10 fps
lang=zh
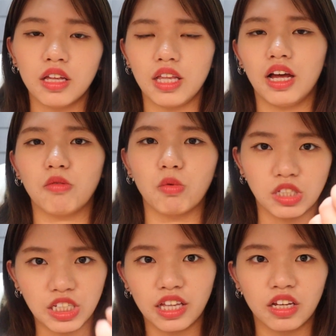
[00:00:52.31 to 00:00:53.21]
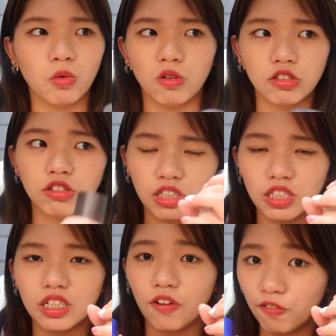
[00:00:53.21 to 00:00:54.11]
但我夏天我就
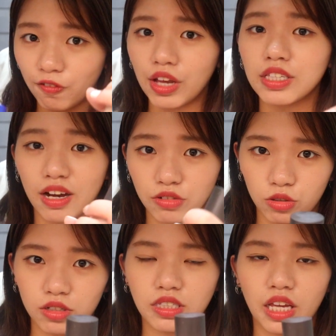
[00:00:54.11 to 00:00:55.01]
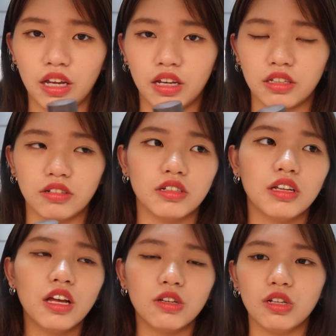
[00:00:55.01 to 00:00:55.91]
是一个非常容易晒黑的人，
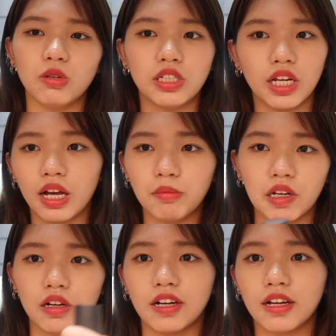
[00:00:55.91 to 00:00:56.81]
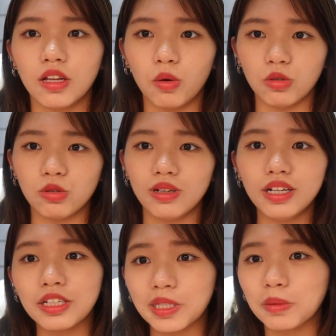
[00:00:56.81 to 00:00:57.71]
所以我现在每个人看到我都说，哎，
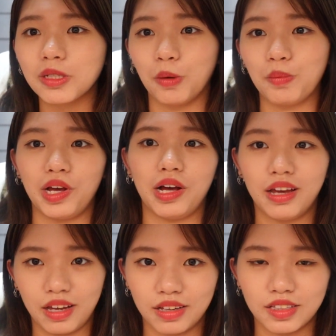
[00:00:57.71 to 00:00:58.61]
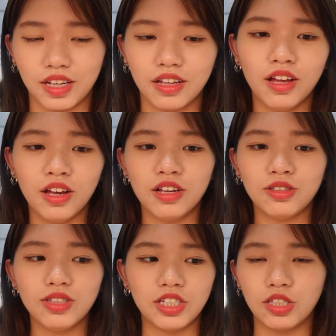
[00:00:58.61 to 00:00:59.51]
你是不是有变黑？这样，
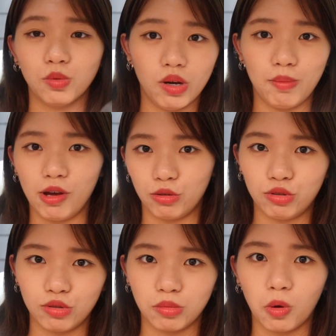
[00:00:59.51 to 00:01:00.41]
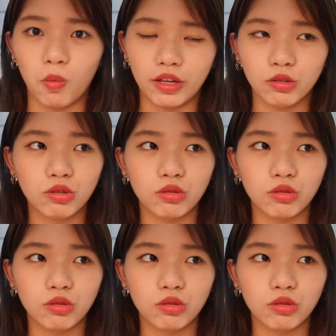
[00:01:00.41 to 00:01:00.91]
就其实我也没有去什么玩